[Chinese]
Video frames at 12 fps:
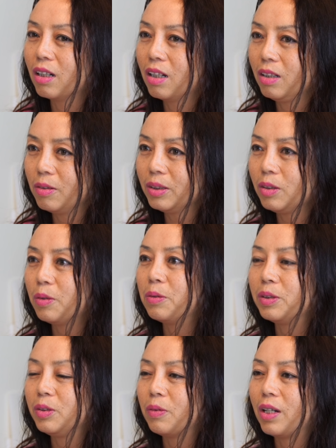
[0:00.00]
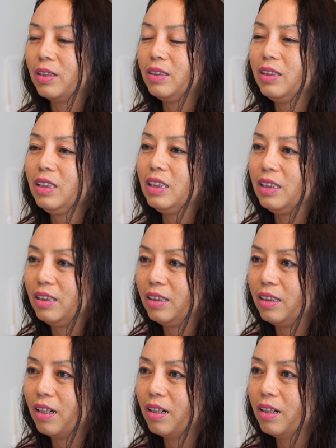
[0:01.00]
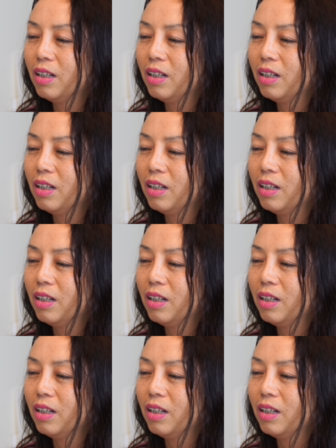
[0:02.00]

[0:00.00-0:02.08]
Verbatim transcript: 很多时候我喜欢静一些，